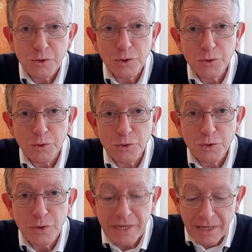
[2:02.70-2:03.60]
chanson de
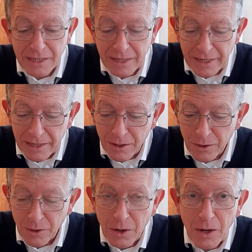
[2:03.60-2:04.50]
Julien Clerc
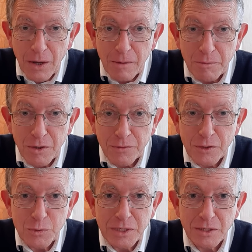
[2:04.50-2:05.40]
en
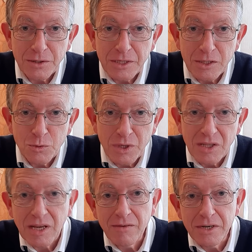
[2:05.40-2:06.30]
1978,
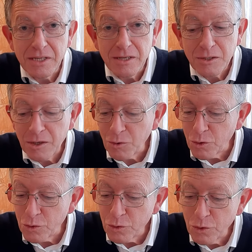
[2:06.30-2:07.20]
Travailler c'est
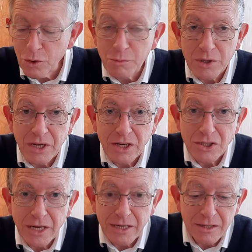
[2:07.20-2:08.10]
trop dur, demander la
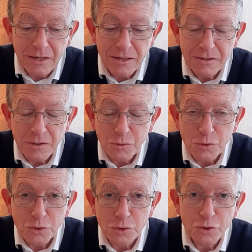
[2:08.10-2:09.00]
charité c'est une
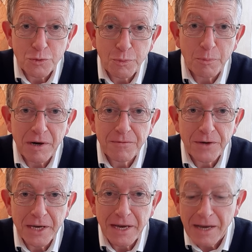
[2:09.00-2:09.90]
chose que je ne peux pas
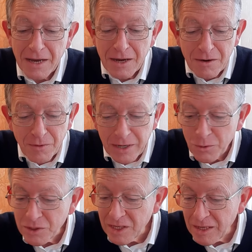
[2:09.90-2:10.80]
faire. Voilà,
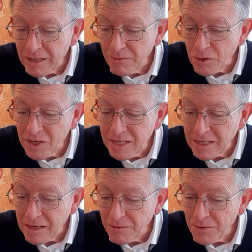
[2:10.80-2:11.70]
donc c'est un évangile
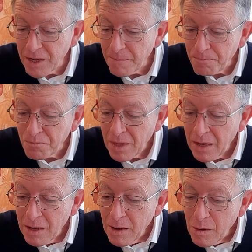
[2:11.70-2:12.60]
qui a fait
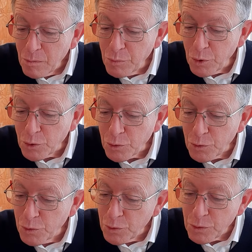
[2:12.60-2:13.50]

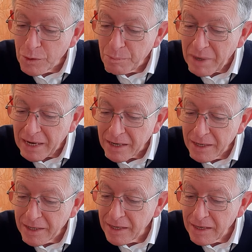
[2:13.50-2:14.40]
beaucoup
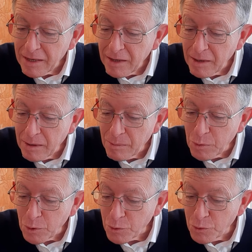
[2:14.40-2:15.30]
parler et
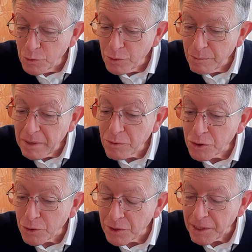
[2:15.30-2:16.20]
beaucoup même
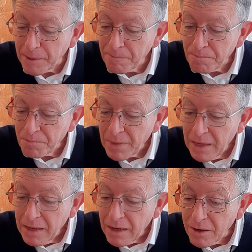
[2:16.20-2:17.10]
chanter.
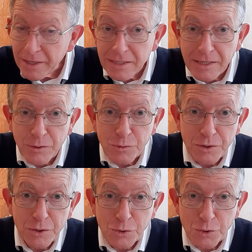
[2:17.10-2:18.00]
Alors qu'est-ce qu'il nous
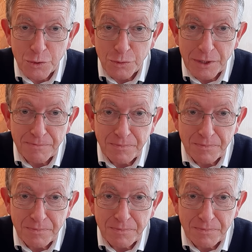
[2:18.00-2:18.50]
dit aujourd'hui